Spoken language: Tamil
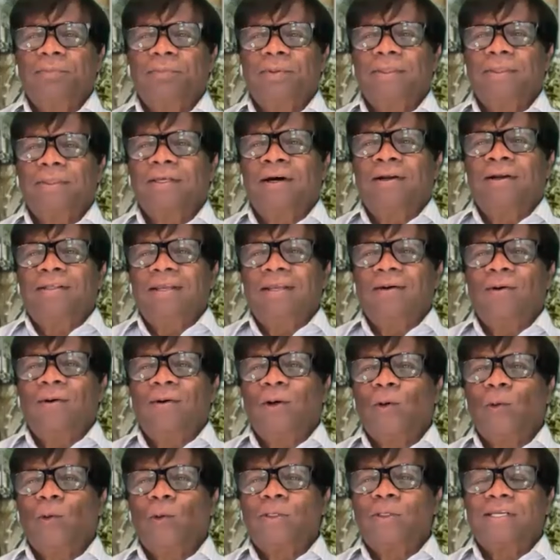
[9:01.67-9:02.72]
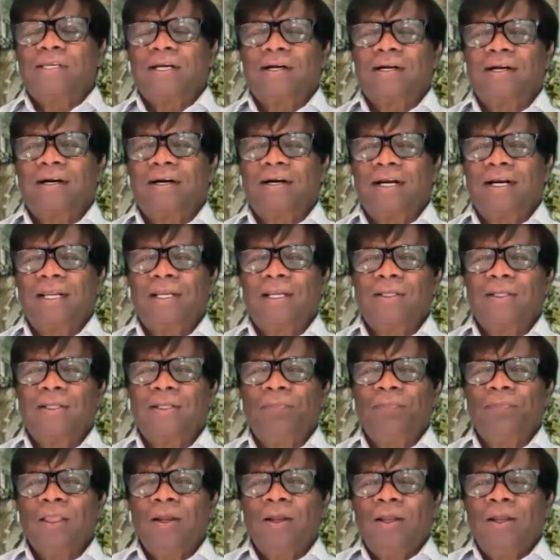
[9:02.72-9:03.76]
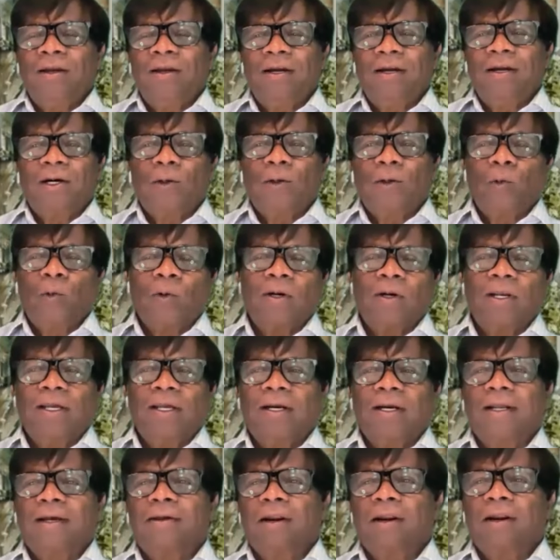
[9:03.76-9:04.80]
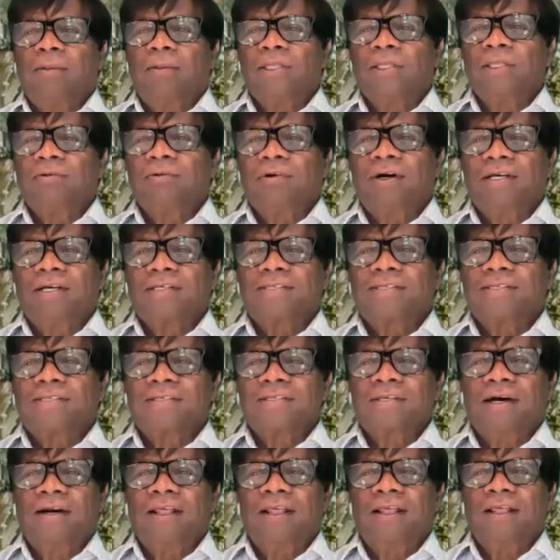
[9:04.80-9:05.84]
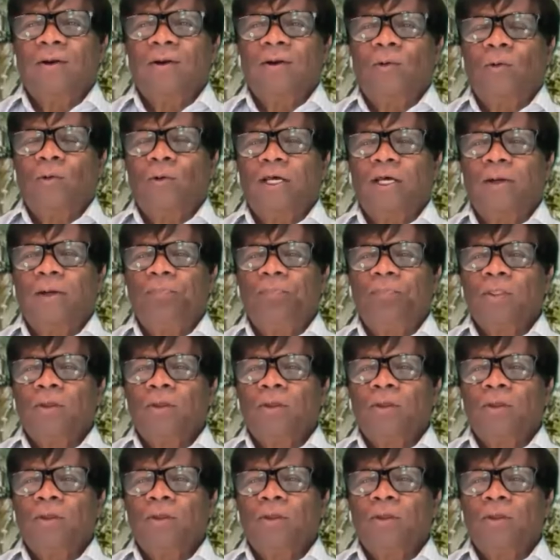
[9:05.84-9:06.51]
பிரித்தானியாவில் உள்ள ஊர் சங்கங்கள் அது எங்களோட ஊர்ல எங்களோட கிராமத்து வாசி சாலையில கூட